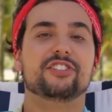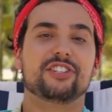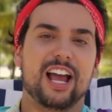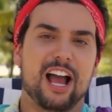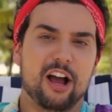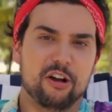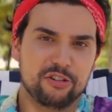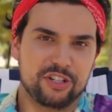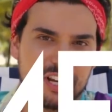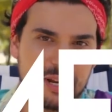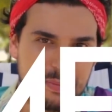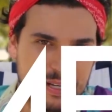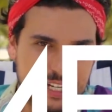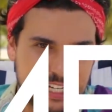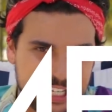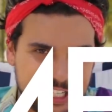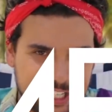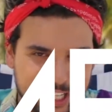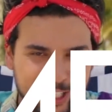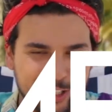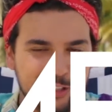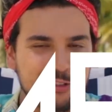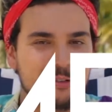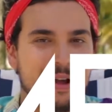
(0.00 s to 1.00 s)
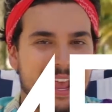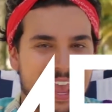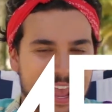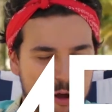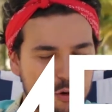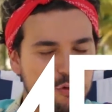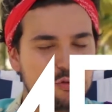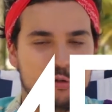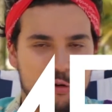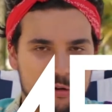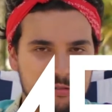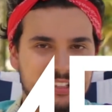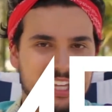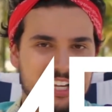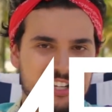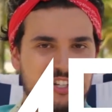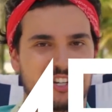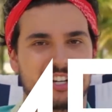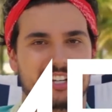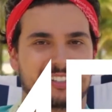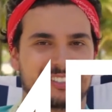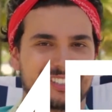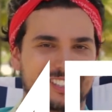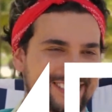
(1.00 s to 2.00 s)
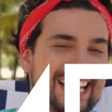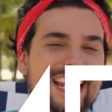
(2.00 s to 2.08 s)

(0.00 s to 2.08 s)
Já o geminiano é o contatinho. Né?